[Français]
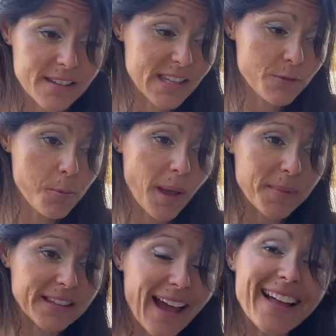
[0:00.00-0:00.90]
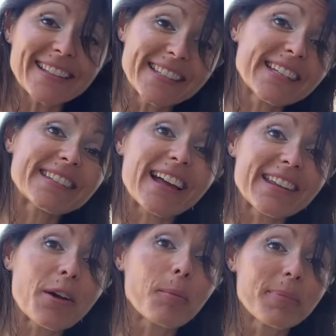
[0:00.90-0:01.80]
qui vous permettra
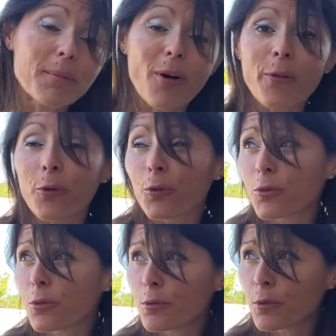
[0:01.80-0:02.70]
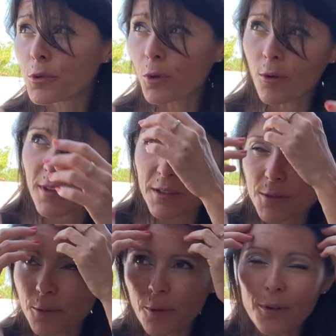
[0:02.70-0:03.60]
d'étaler un paiement. Donc de nouveau, je reviens
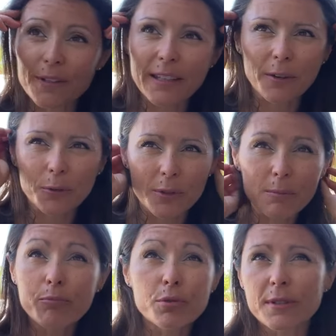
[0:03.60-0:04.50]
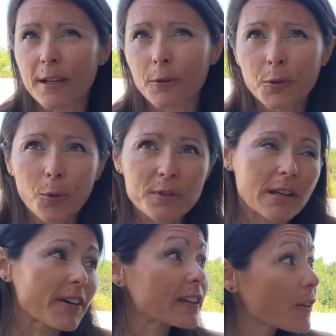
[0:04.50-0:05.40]
sur euh, plus de 50 euros,
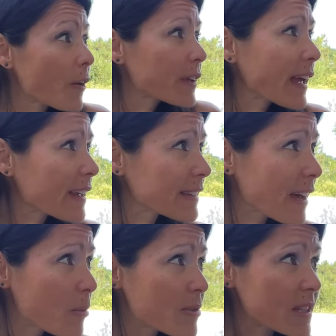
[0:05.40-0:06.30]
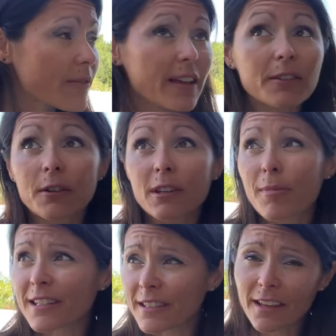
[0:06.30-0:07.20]
ça va être un cartable, ça va être
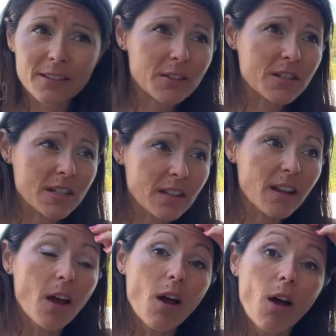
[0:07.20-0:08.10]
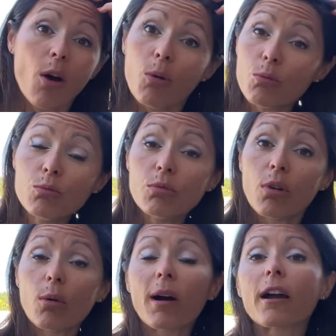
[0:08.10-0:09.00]
des baskets, un jean
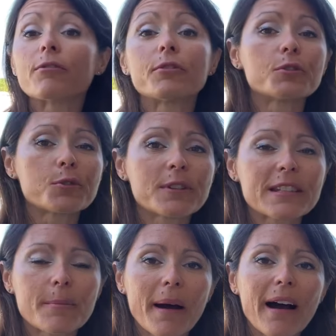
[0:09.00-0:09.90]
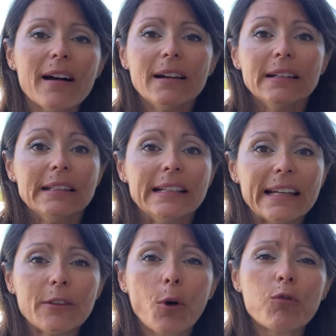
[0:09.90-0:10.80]
ou euh, bref, euh, je ne sais pas.
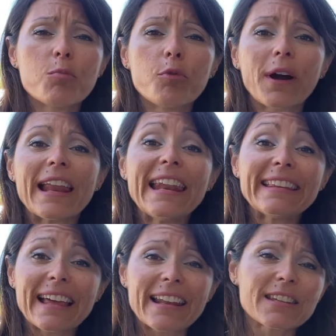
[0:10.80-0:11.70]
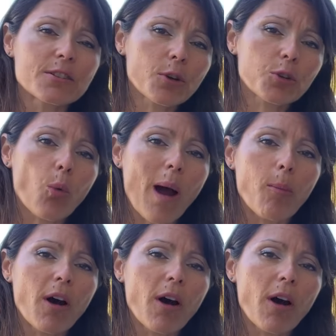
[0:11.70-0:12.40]
Et donc vous pourrez l'étaler sur trois